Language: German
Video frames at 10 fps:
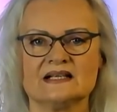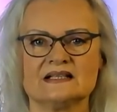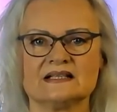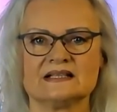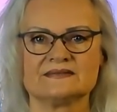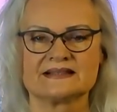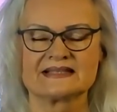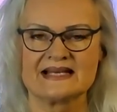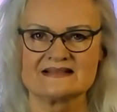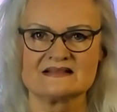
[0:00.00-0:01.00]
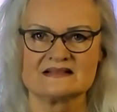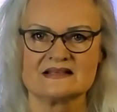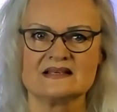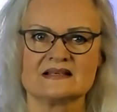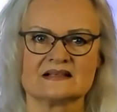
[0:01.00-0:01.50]
äh, vergessen
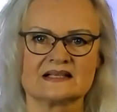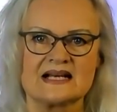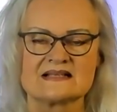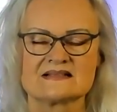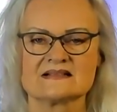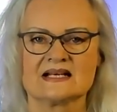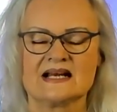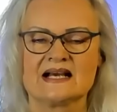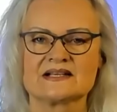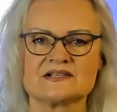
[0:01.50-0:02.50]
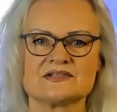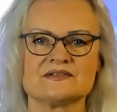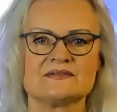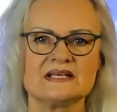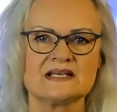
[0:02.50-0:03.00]
sie ihre ganzen galaktischen
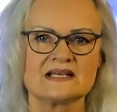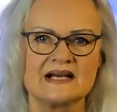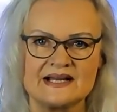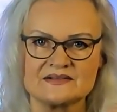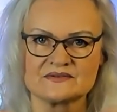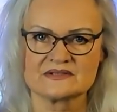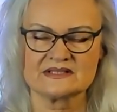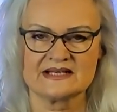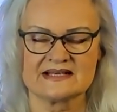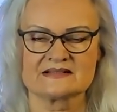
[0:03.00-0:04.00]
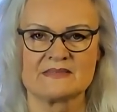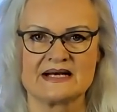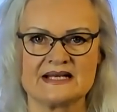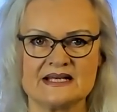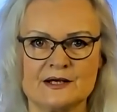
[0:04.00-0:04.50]
Fähigkeiten und sind erstmal
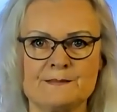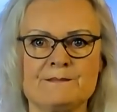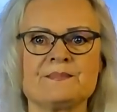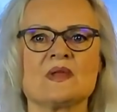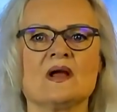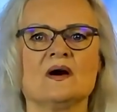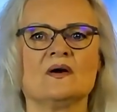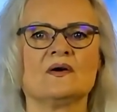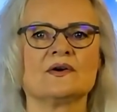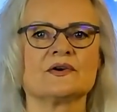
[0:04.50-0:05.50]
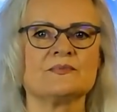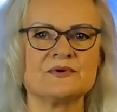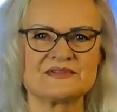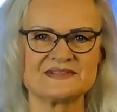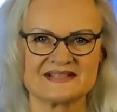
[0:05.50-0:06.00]
hier und
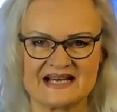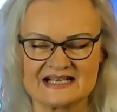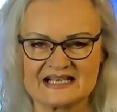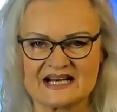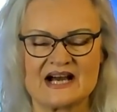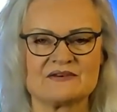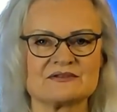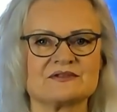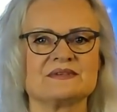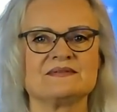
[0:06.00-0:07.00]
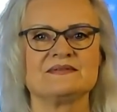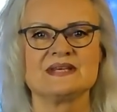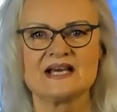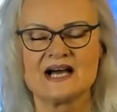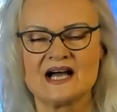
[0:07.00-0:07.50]
müssen dann genauso wie
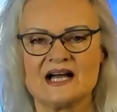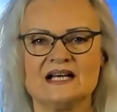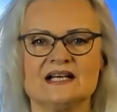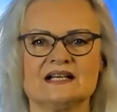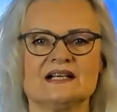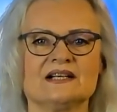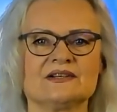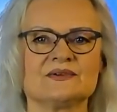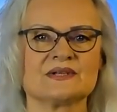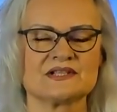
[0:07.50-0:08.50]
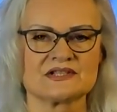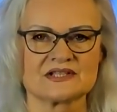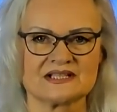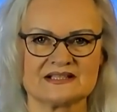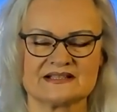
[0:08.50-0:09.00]
wir äh, durch die
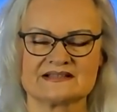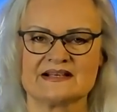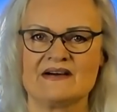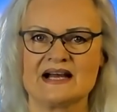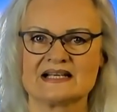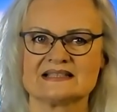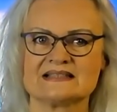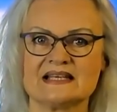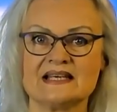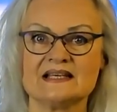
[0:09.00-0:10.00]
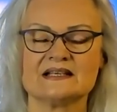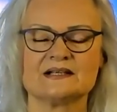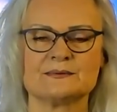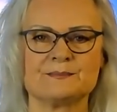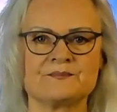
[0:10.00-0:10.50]
Schritte des Erwachens
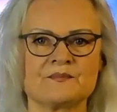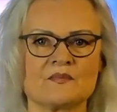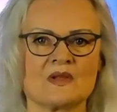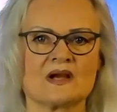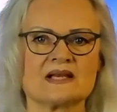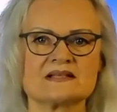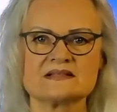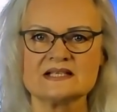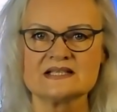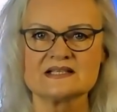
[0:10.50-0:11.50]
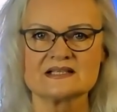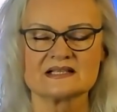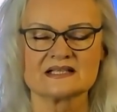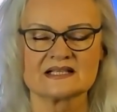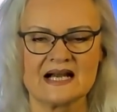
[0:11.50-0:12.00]
gehen. Jetzt sind
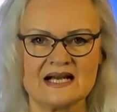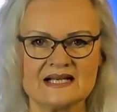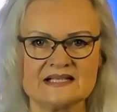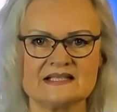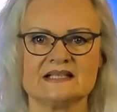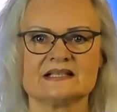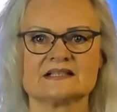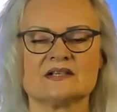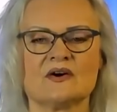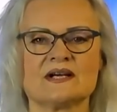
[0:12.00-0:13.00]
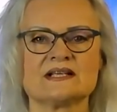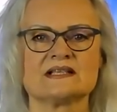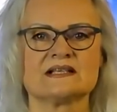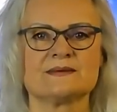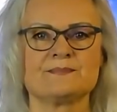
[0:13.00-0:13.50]
garantiert
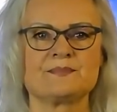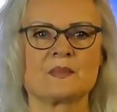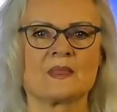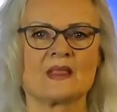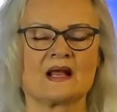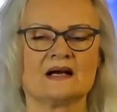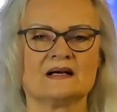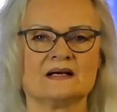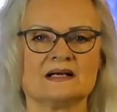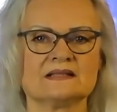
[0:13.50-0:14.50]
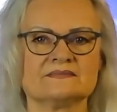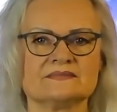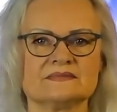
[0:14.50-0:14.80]
heute äh,